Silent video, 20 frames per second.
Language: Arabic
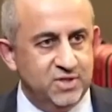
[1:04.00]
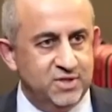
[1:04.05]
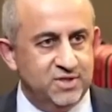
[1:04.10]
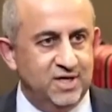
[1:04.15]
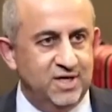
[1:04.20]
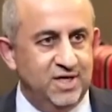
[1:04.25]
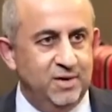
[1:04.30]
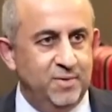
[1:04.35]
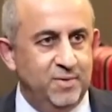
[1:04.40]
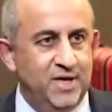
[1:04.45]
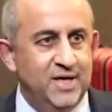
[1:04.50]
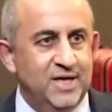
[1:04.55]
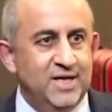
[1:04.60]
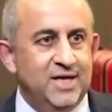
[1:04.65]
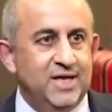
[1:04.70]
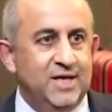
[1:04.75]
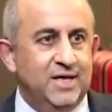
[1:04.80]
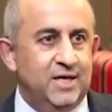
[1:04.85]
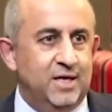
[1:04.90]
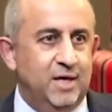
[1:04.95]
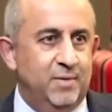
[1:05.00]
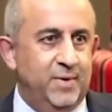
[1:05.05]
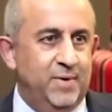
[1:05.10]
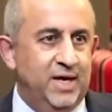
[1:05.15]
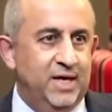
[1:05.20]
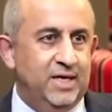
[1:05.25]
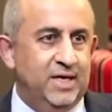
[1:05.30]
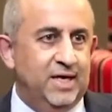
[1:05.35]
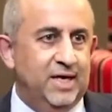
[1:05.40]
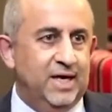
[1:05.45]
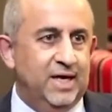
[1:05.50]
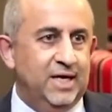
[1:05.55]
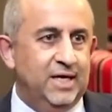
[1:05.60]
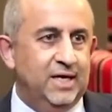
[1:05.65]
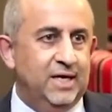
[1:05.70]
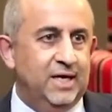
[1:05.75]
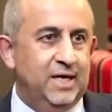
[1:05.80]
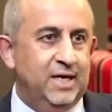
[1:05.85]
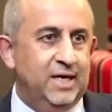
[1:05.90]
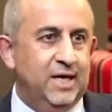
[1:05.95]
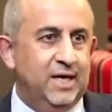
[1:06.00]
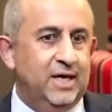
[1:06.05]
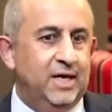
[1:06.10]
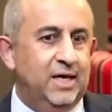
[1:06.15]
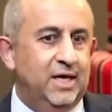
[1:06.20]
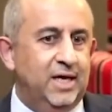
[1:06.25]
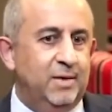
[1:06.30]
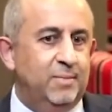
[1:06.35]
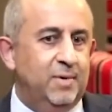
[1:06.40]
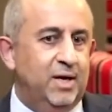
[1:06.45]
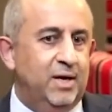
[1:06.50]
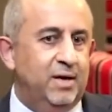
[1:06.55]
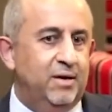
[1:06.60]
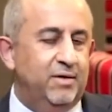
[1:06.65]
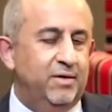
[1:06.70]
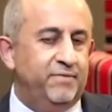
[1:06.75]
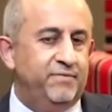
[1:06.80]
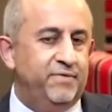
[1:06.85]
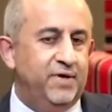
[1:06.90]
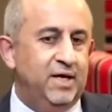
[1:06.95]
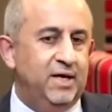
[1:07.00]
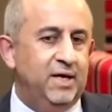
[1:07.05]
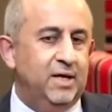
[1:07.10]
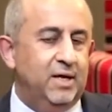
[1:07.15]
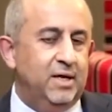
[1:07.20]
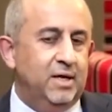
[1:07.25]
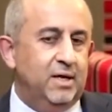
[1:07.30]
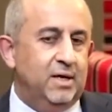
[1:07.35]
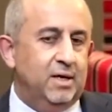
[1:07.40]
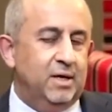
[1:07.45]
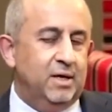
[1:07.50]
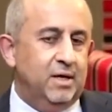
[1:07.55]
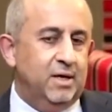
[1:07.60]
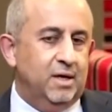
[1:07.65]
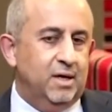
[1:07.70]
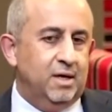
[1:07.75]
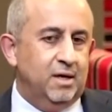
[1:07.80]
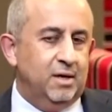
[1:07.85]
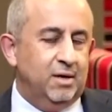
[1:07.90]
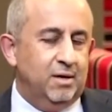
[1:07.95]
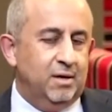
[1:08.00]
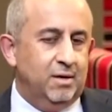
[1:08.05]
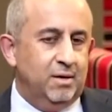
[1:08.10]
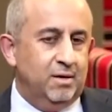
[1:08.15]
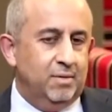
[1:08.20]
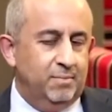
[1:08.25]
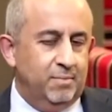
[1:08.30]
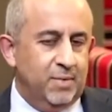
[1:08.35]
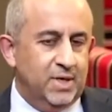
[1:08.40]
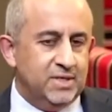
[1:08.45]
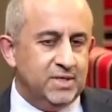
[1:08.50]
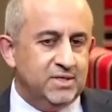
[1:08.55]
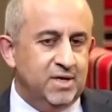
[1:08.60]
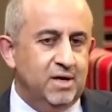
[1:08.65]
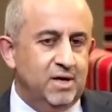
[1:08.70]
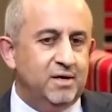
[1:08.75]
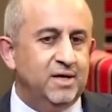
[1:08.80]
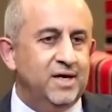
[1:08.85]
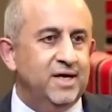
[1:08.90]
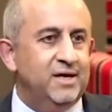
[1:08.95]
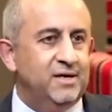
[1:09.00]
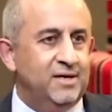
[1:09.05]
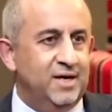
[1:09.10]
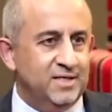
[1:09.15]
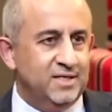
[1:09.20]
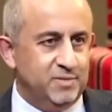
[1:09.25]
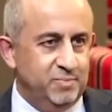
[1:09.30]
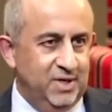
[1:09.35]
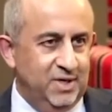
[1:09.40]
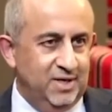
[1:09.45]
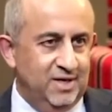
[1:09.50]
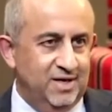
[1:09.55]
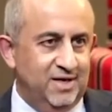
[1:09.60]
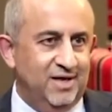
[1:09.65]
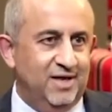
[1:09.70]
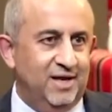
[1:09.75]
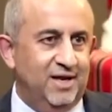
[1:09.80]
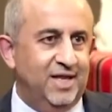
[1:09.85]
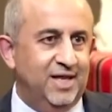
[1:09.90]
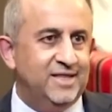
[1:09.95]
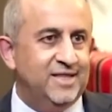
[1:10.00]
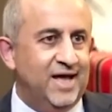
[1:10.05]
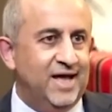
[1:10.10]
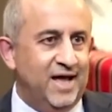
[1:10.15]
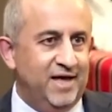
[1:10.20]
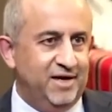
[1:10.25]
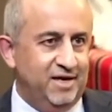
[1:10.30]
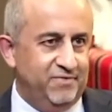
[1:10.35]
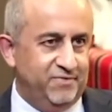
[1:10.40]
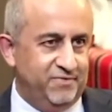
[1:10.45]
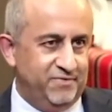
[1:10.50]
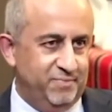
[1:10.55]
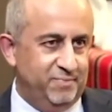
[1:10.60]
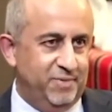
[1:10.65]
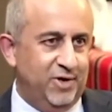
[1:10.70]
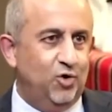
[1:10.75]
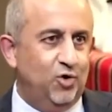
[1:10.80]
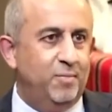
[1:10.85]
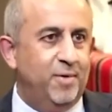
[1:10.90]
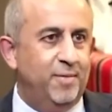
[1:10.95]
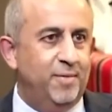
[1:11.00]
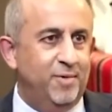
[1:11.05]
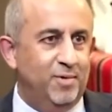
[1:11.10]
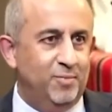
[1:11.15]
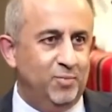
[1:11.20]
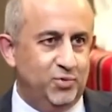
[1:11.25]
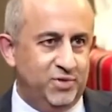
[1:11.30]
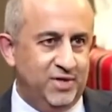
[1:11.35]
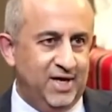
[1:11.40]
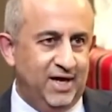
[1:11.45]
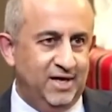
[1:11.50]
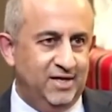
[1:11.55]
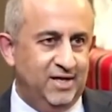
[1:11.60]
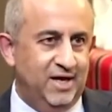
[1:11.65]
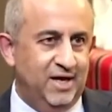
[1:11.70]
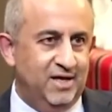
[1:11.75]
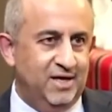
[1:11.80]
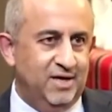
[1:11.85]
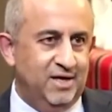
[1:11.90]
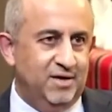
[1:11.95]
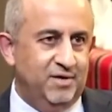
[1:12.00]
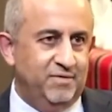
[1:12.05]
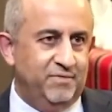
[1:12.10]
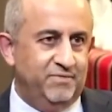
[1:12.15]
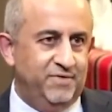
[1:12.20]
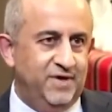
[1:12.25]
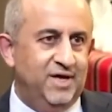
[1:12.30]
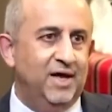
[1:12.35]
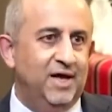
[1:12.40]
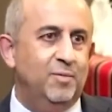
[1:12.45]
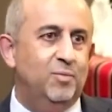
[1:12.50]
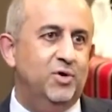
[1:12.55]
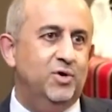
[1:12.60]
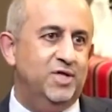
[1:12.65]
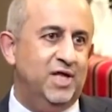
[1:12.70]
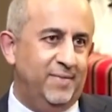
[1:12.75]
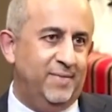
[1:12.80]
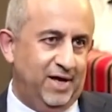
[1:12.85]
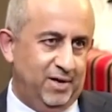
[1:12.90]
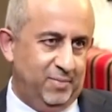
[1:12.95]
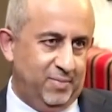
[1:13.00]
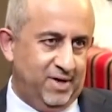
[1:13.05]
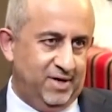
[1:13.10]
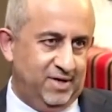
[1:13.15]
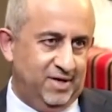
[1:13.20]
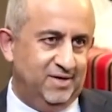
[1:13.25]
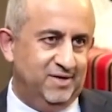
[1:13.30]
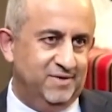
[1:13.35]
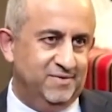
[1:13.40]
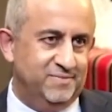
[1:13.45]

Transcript: طيبه كمان ان آه، يبقى في آه، مسار غير رسمي للتعريف بالامم المتحده في المجتمع البحريني